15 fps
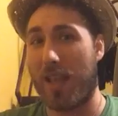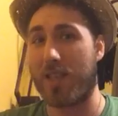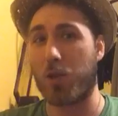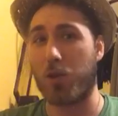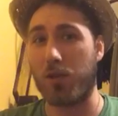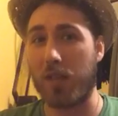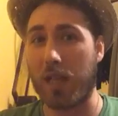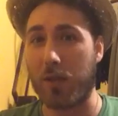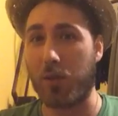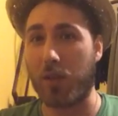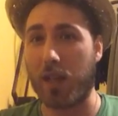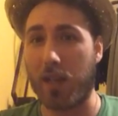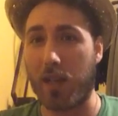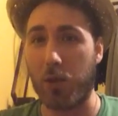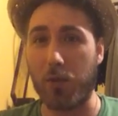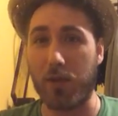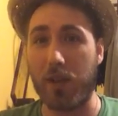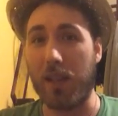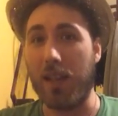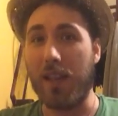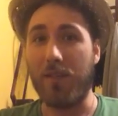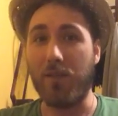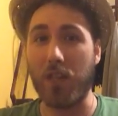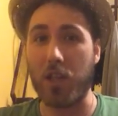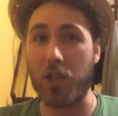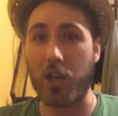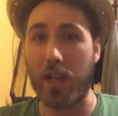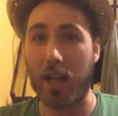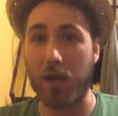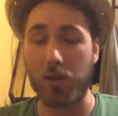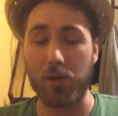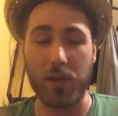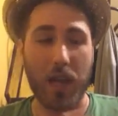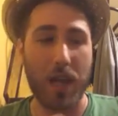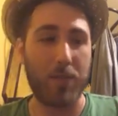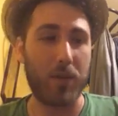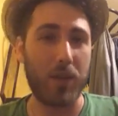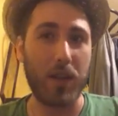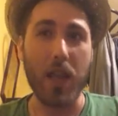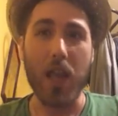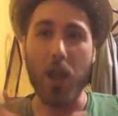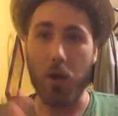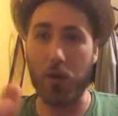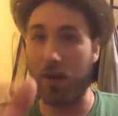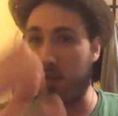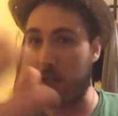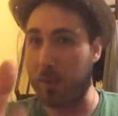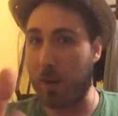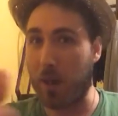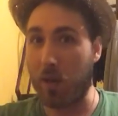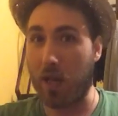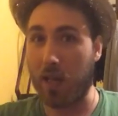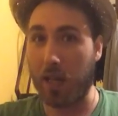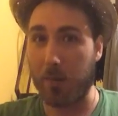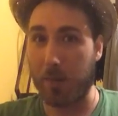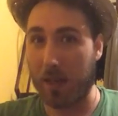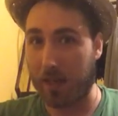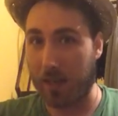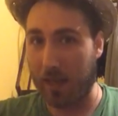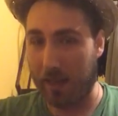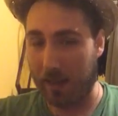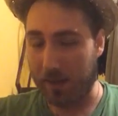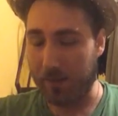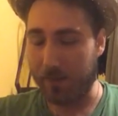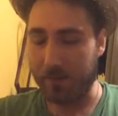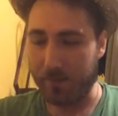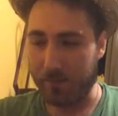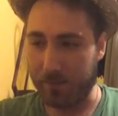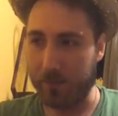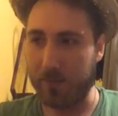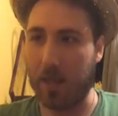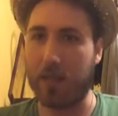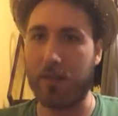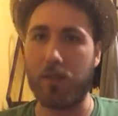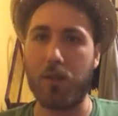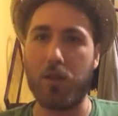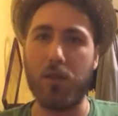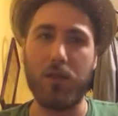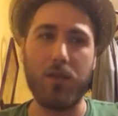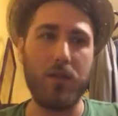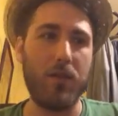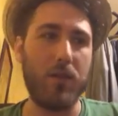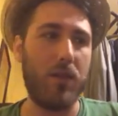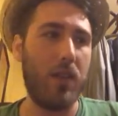è scontato che la Juve vincerà col Napoli. E ora vi spiego anche perché, che andrò